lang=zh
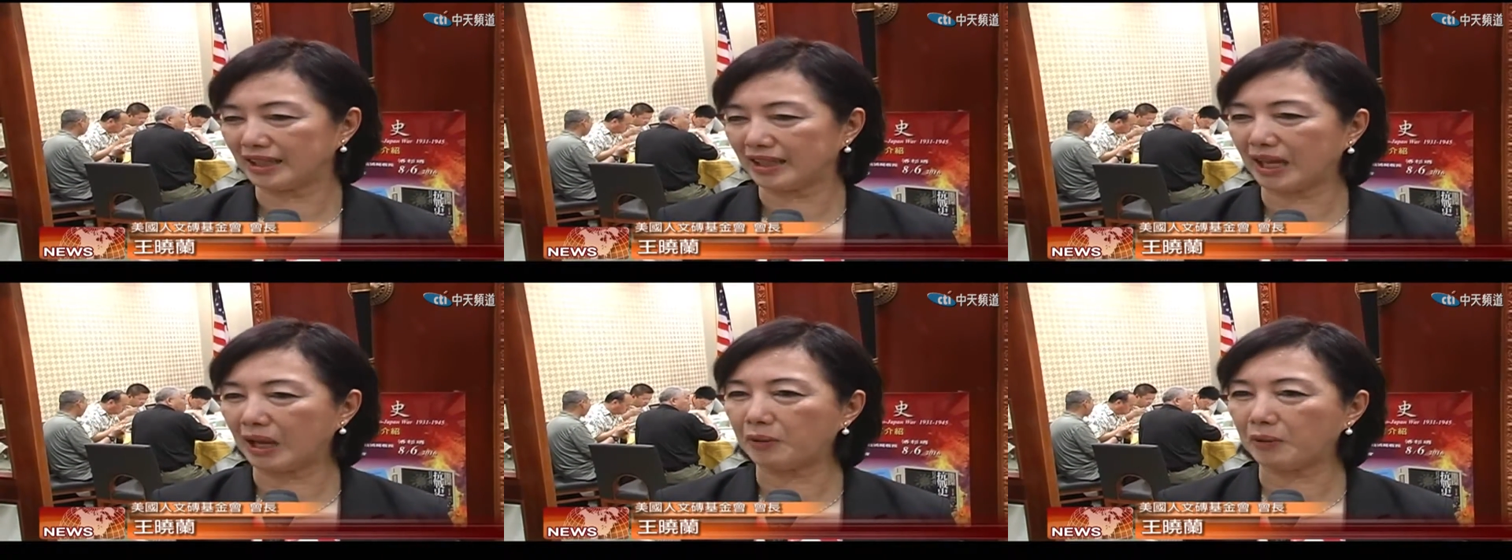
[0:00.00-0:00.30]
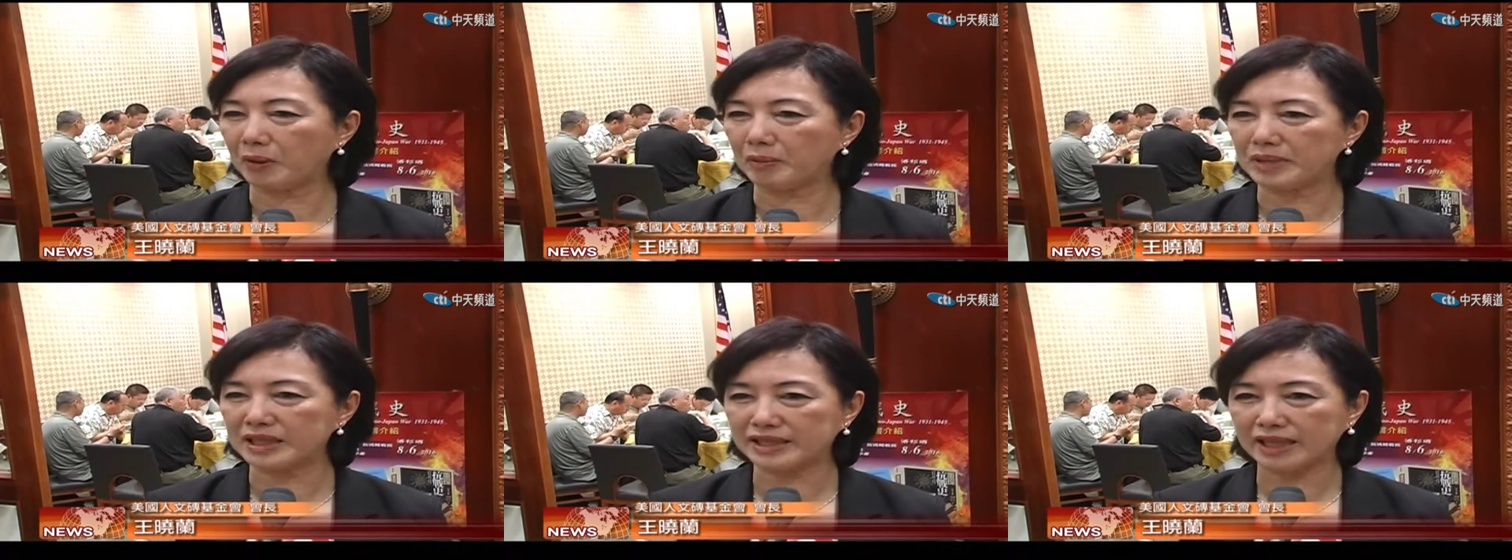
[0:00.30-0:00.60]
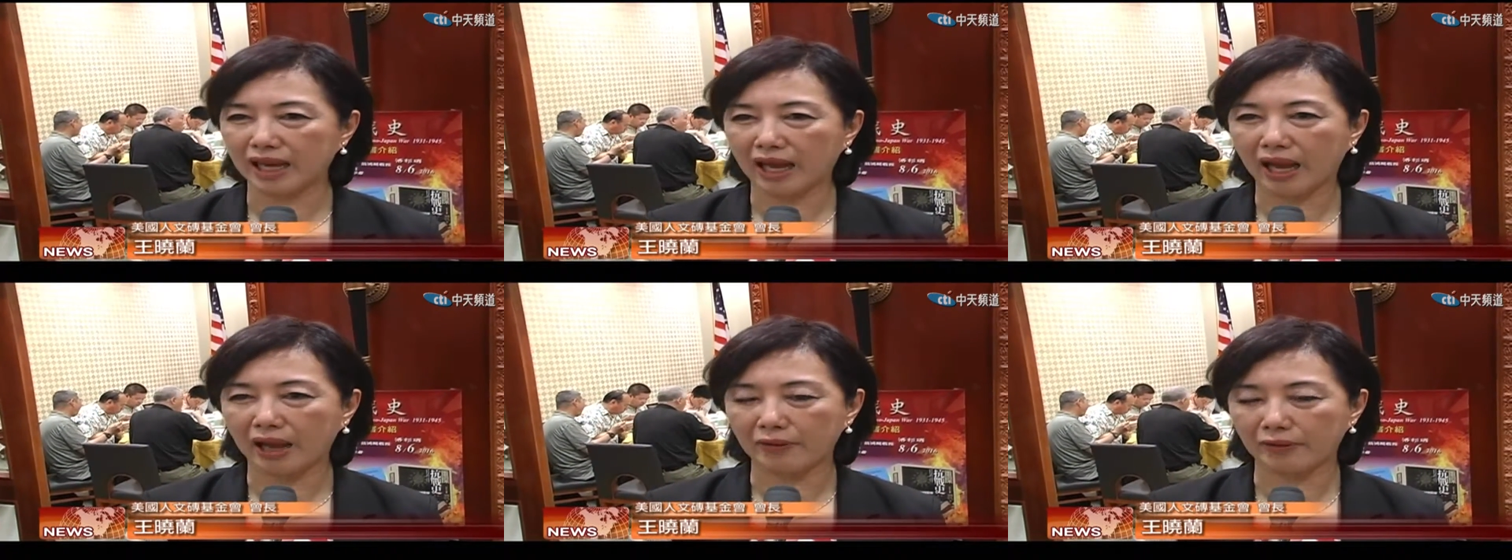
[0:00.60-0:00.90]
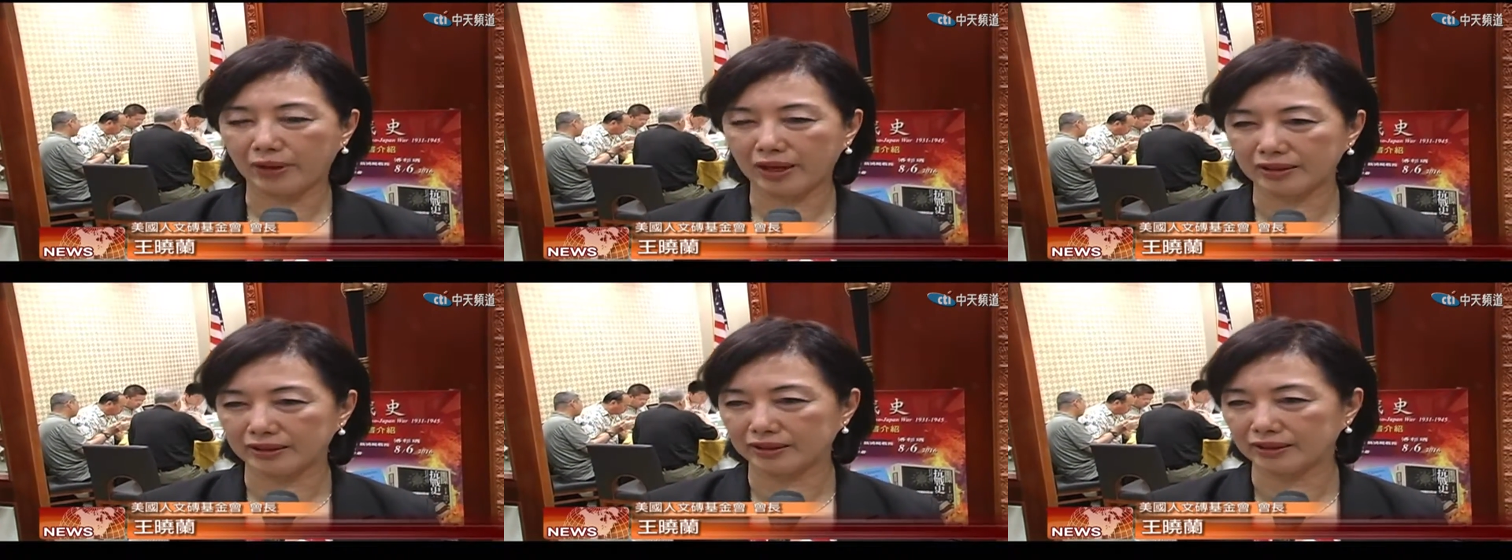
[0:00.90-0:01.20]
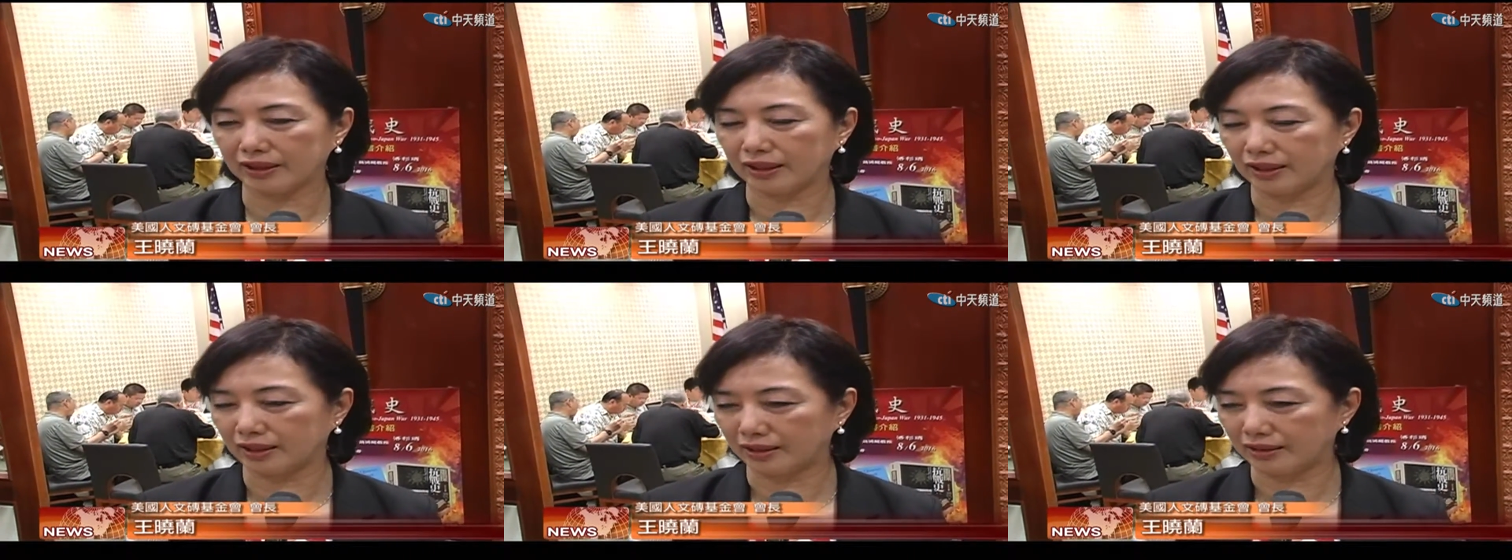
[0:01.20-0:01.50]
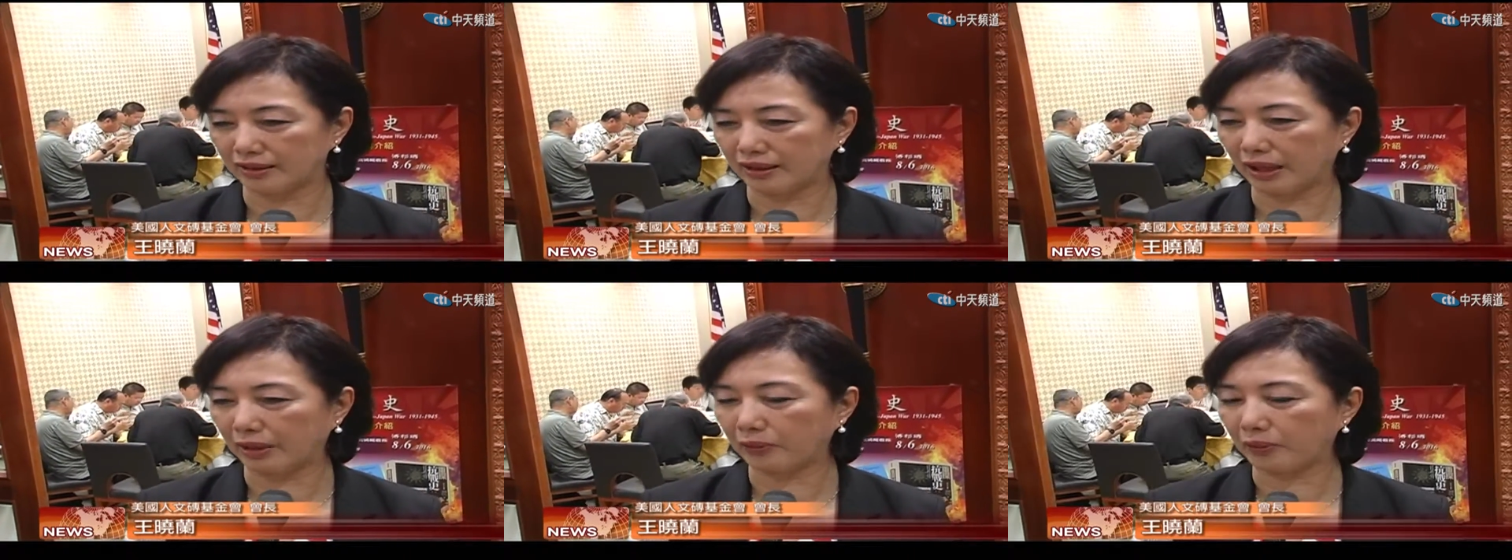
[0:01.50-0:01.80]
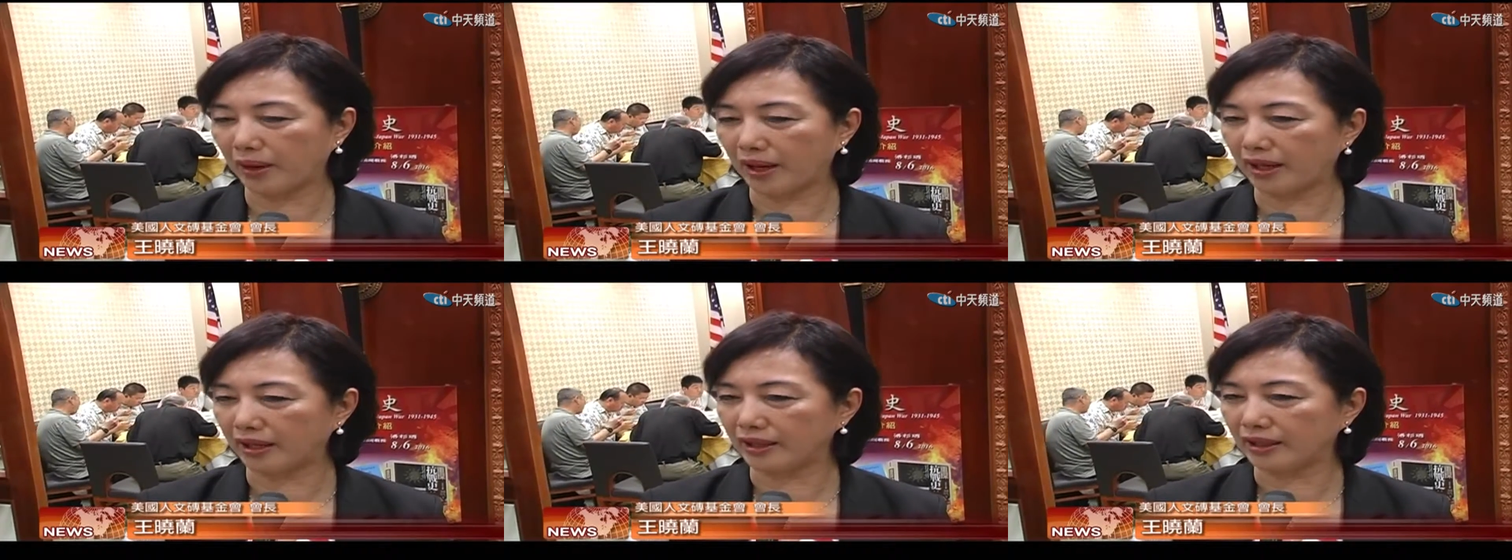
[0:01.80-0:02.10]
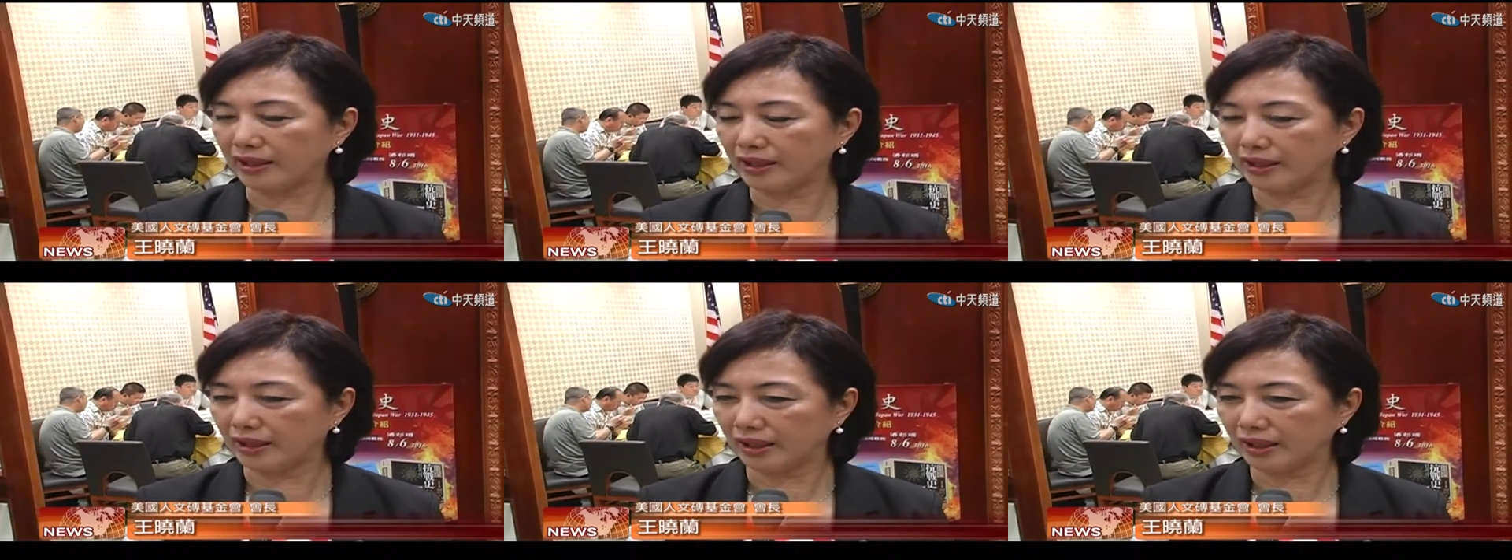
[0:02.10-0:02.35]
让我们在海外的呃，另外